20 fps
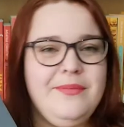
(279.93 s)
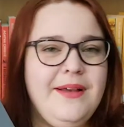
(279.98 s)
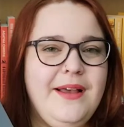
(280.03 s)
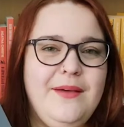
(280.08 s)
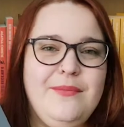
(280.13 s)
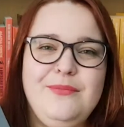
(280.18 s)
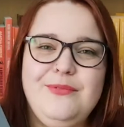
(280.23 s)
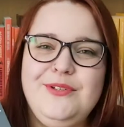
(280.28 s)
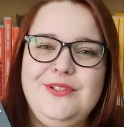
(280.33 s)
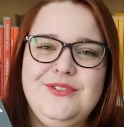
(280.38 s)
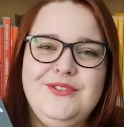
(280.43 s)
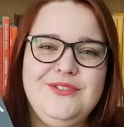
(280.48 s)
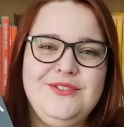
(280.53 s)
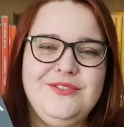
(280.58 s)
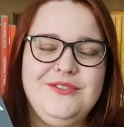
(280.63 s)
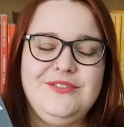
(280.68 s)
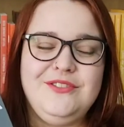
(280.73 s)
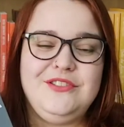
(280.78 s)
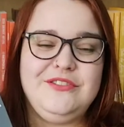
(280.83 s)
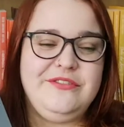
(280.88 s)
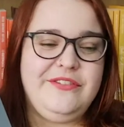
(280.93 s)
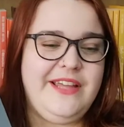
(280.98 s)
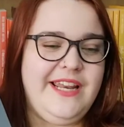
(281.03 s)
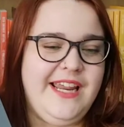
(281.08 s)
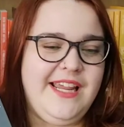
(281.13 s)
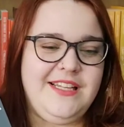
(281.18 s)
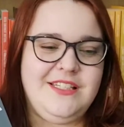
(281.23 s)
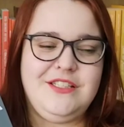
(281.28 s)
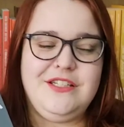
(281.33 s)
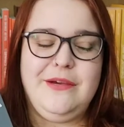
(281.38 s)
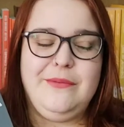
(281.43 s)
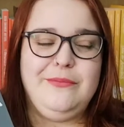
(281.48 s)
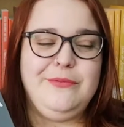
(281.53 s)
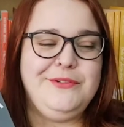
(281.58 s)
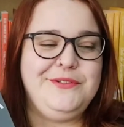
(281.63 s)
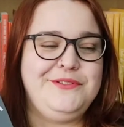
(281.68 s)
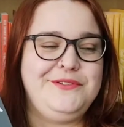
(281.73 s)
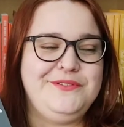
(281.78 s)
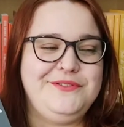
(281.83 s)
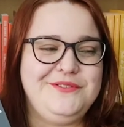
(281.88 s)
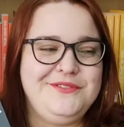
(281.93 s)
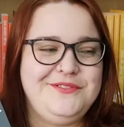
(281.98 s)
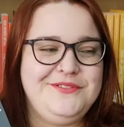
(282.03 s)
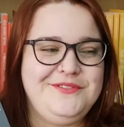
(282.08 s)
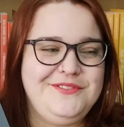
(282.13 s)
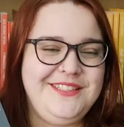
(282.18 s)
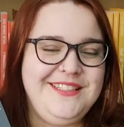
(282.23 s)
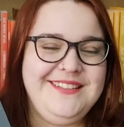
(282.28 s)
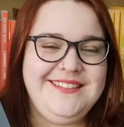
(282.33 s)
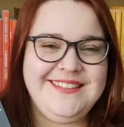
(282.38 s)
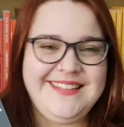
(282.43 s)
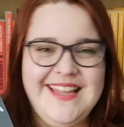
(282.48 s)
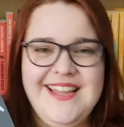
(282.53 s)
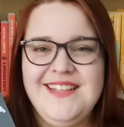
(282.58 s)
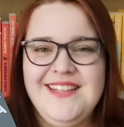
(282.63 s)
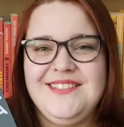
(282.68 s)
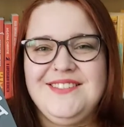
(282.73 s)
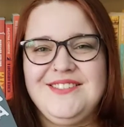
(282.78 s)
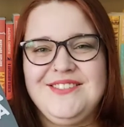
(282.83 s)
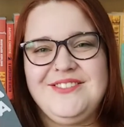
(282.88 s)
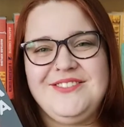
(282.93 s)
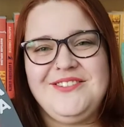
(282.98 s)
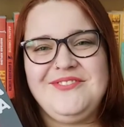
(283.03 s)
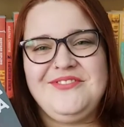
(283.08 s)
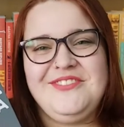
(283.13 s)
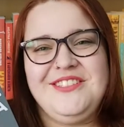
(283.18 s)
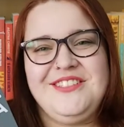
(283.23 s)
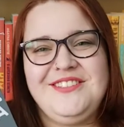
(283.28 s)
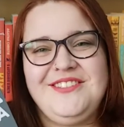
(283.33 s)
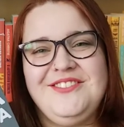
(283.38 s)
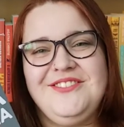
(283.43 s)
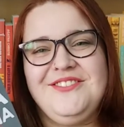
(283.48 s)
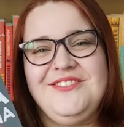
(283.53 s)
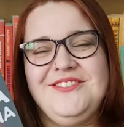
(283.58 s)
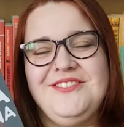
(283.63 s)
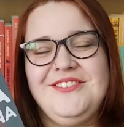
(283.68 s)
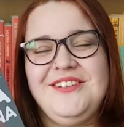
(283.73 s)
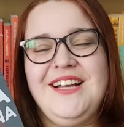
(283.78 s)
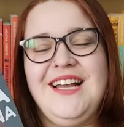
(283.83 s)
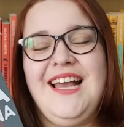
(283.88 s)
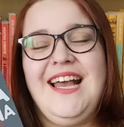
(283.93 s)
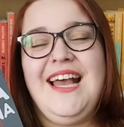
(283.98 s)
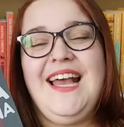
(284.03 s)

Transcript: é, é muito diferente, é muito intensa, é muito...